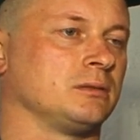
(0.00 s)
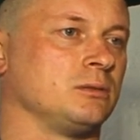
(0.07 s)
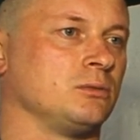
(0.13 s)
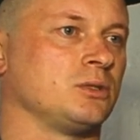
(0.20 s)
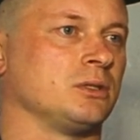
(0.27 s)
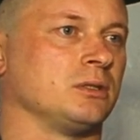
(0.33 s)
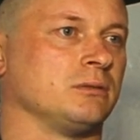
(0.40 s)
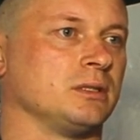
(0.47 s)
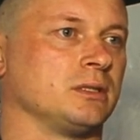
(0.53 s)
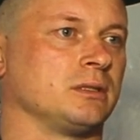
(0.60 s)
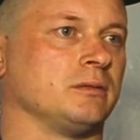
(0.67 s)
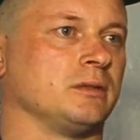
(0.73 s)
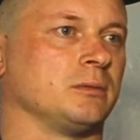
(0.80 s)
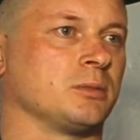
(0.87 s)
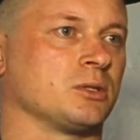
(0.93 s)
в случае
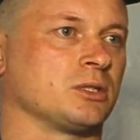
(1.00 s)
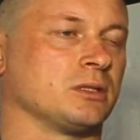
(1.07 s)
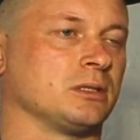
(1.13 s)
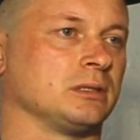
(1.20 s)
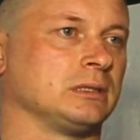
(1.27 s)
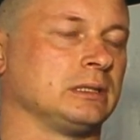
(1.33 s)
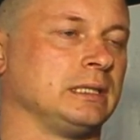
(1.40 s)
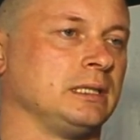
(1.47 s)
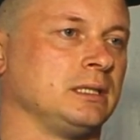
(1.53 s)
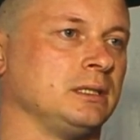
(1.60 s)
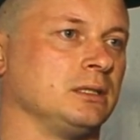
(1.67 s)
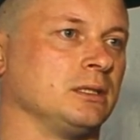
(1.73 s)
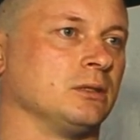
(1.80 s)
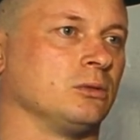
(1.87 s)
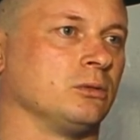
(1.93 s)
возникновения пожара
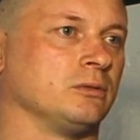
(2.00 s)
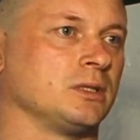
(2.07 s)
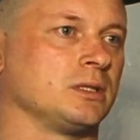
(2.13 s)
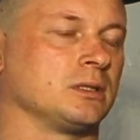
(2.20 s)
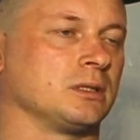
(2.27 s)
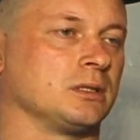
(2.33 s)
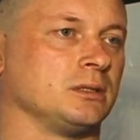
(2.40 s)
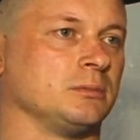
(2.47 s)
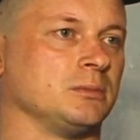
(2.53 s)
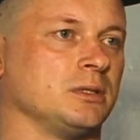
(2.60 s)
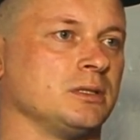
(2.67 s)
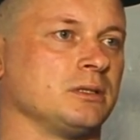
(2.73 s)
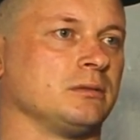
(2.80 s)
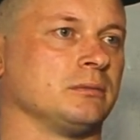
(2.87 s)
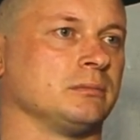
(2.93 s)
и готовность к этим
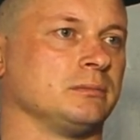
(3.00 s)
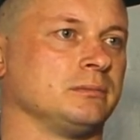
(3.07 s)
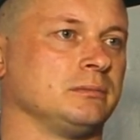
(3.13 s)
действиям.